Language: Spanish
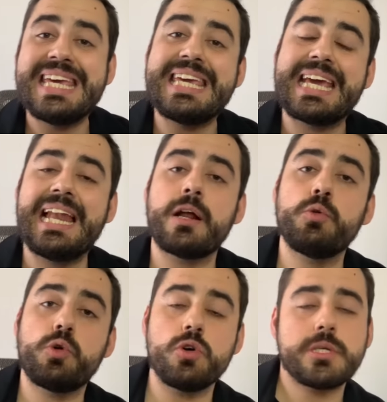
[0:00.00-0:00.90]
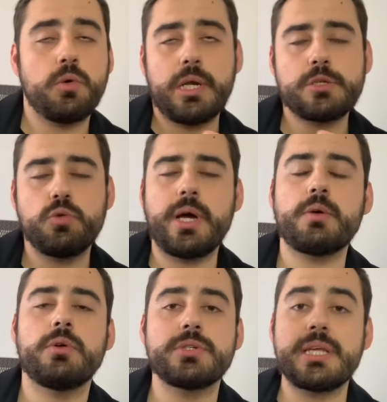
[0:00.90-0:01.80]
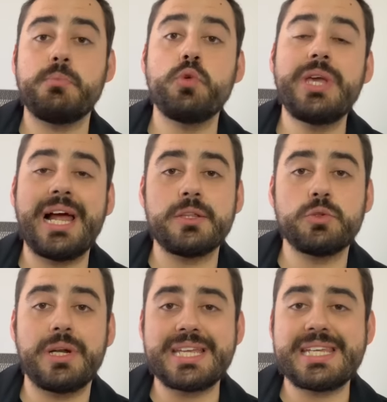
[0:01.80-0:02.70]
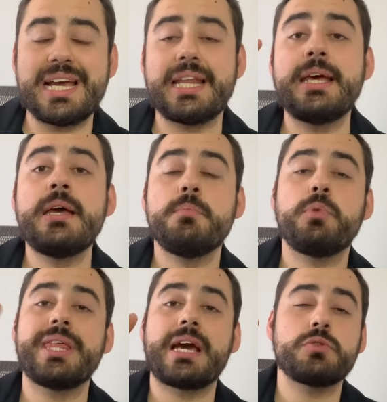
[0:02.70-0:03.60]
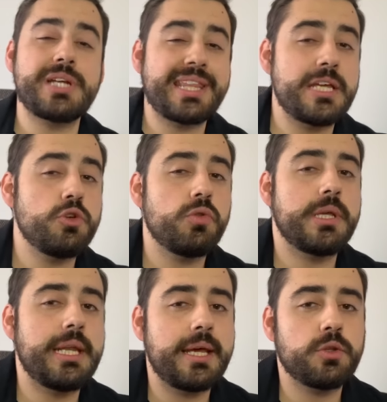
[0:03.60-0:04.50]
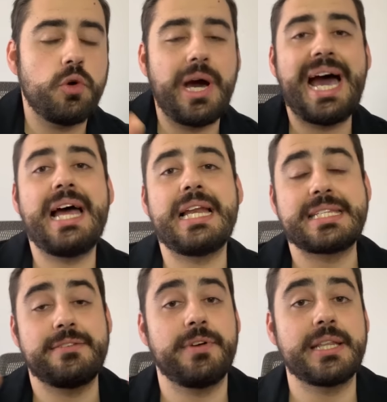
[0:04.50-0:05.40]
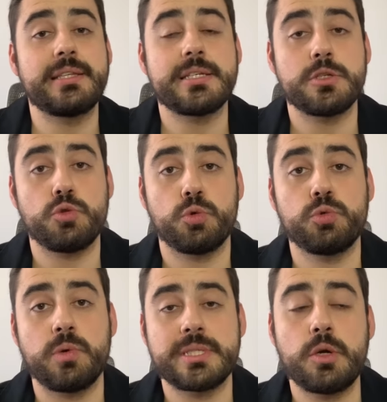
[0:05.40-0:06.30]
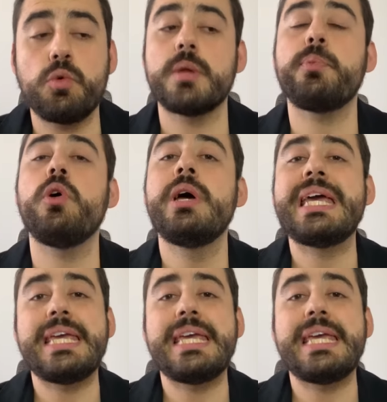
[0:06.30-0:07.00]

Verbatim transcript: y que la glucosa o el azúcar cuando está muy alto en la sangre puede causar daño directo a las diferentes estructuras del cuerpo,